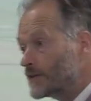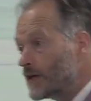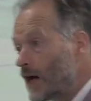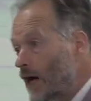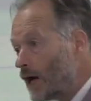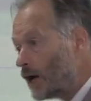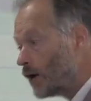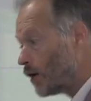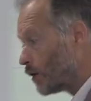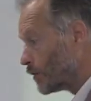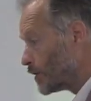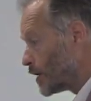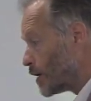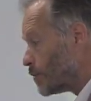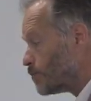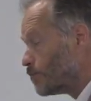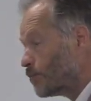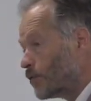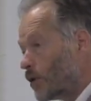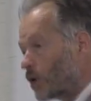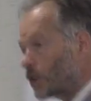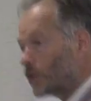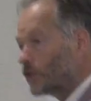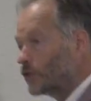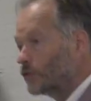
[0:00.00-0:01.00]
ça en un
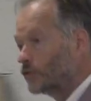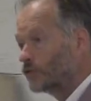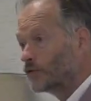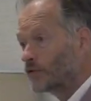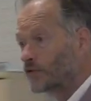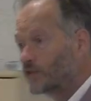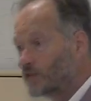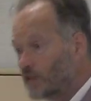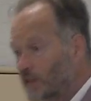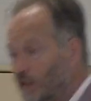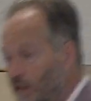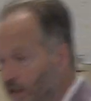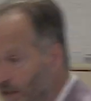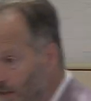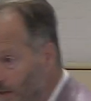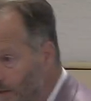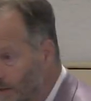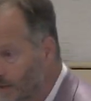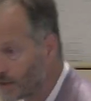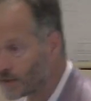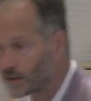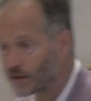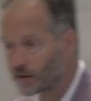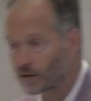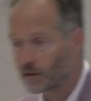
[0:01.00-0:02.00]
bloc de
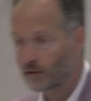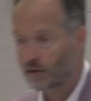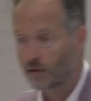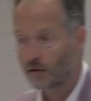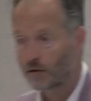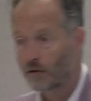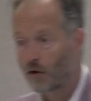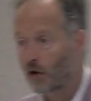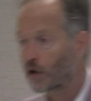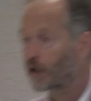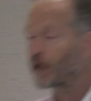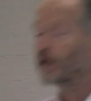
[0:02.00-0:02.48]
silice en